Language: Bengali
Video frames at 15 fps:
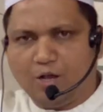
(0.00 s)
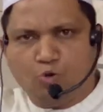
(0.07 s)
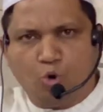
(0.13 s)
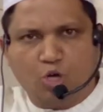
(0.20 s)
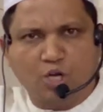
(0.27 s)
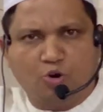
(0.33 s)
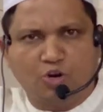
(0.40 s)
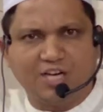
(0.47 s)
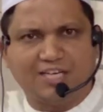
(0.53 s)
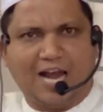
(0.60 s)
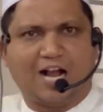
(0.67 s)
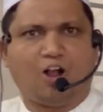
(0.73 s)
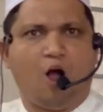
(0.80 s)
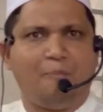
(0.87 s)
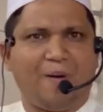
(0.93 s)
কোটি কোটি
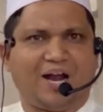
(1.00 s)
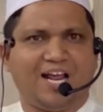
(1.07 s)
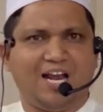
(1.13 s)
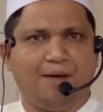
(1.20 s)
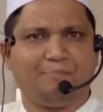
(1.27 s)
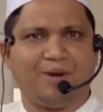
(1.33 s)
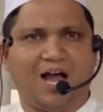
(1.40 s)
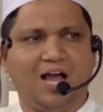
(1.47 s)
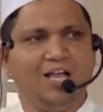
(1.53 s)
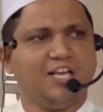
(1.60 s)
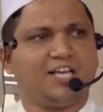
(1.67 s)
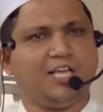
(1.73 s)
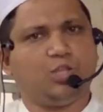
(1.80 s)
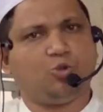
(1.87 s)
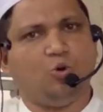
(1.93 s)
টাকাও পাঠাইলাম না
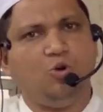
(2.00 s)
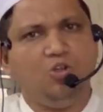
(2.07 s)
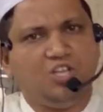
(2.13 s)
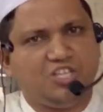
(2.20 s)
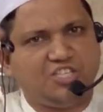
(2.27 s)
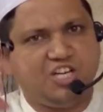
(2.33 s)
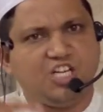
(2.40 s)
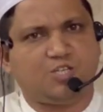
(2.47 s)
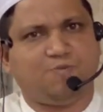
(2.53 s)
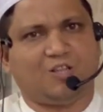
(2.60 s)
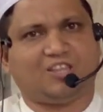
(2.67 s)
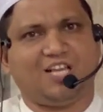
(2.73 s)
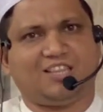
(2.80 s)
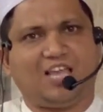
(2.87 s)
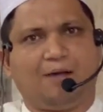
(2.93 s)
কিন্তু
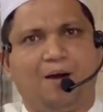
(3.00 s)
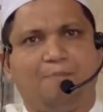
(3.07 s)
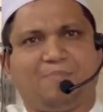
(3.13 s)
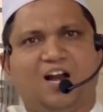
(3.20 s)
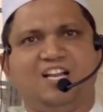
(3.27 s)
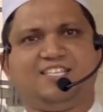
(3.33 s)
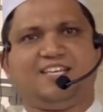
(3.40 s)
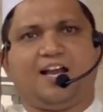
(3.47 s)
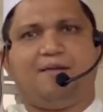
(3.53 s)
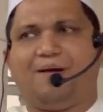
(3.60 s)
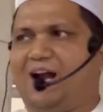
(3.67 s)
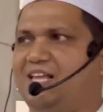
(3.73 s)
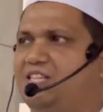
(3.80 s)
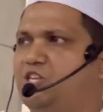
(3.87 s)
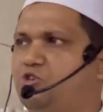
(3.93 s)
জিনিসপত্রের দাম আমরা নিজেরাই
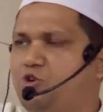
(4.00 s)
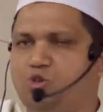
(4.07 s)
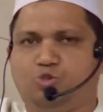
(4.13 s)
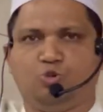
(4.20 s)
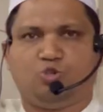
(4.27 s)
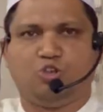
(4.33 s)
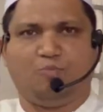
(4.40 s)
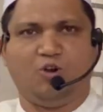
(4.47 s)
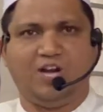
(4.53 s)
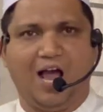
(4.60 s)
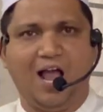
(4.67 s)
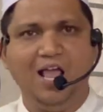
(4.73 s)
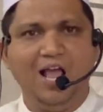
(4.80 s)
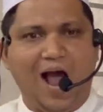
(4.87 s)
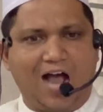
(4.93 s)
বাড়ে দিচ্ছি ওই যুদ্ধ বইলা
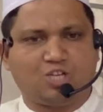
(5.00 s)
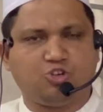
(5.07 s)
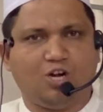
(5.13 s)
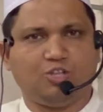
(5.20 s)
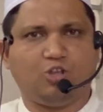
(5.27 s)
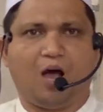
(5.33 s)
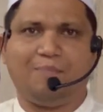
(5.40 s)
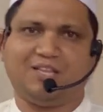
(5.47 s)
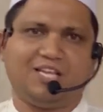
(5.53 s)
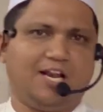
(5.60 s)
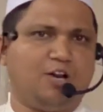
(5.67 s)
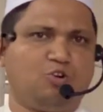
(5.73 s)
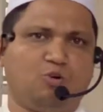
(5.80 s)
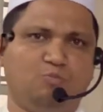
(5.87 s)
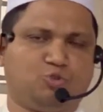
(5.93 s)
আসলে তো আমাদের
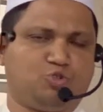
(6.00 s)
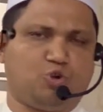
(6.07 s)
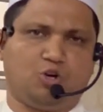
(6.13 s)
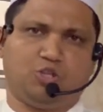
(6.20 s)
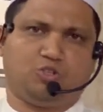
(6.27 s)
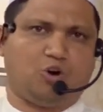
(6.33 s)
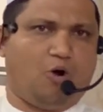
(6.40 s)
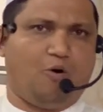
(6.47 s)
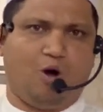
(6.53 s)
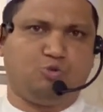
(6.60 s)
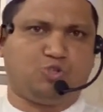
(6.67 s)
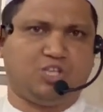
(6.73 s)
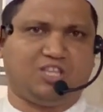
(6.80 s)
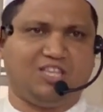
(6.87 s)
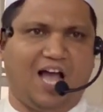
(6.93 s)
এরকম চরিত্র হওয়া
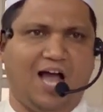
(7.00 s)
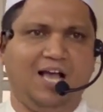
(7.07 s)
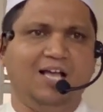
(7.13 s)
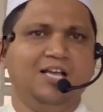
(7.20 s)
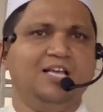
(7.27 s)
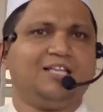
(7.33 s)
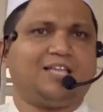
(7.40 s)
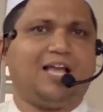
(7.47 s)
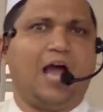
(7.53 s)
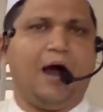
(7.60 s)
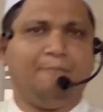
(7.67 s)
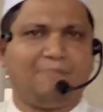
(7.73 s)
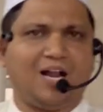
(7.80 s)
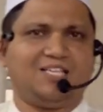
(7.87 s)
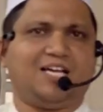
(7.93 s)
উচিত না তাই
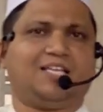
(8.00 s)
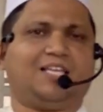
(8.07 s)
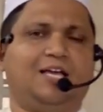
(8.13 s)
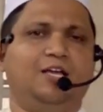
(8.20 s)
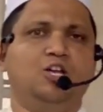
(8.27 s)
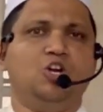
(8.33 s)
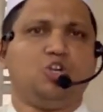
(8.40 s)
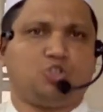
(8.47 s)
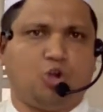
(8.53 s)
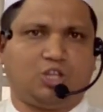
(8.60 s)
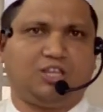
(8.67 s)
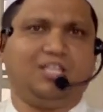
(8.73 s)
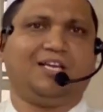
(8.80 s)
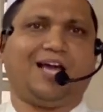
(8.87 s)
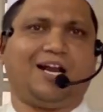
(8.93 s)
আমরা যাতে
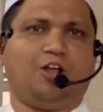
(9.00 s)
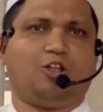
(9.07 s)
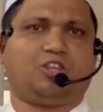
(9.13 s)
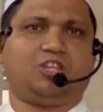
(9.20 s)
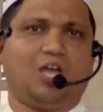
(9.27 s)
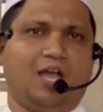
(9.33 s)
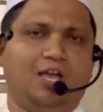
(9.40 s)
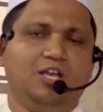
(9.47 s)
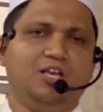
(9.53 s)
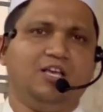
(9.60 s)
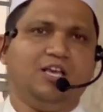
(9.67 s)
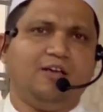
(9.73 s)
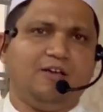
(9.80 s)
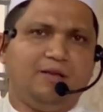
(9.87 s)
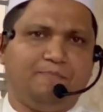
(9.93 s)
সত্যিকার অর্থে
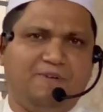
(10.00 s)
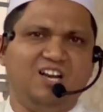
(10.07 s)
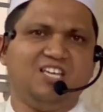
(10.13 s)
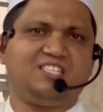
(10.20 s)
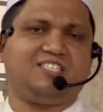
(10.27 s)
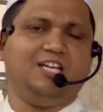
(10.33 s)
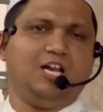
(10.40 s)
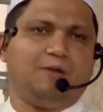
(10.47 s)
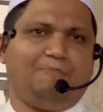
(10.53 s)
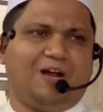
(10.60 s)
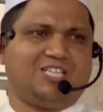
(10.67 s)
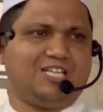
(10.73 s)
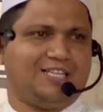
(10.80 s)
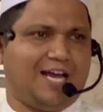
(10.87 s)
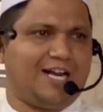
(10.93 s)
ফিলিস্তিনের
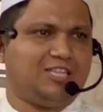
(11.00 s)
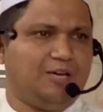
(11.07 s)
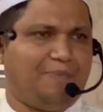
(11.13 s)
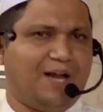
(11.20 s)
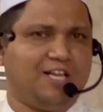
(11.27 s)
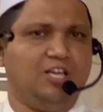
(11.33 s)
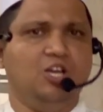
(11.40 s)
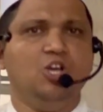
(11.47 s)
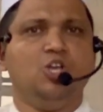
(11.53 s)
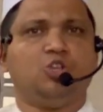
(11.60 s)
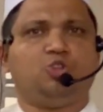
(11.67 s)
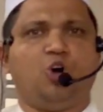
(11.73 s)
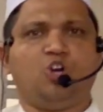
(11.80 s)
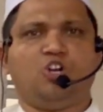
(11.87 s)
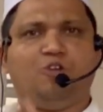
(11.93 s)
পাশে দাঁড়াইতে পারি
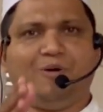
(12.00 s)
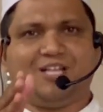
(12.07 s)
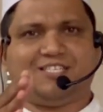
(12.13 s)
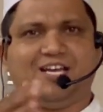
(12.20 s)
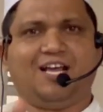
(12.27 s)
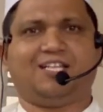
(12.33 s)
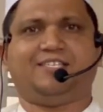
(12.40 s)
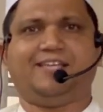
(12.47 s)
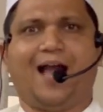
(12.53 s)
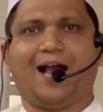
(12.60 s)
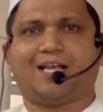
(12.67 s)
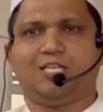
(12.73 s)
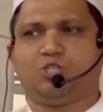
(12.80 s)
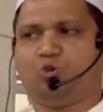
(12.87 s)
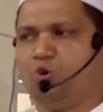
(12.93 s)
ধন্যবাদ জানাচ্ছে
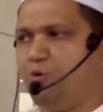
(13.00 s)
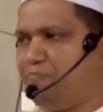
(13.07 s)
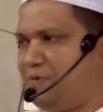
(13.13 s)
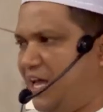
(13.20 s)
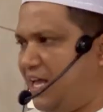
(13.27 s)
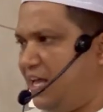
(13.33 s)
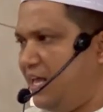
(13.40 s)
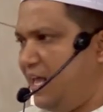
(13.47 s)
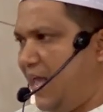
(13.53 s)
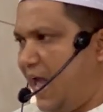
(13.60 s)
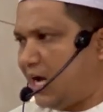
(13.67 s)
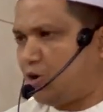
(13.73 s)
আকিস গ্রুপকে এক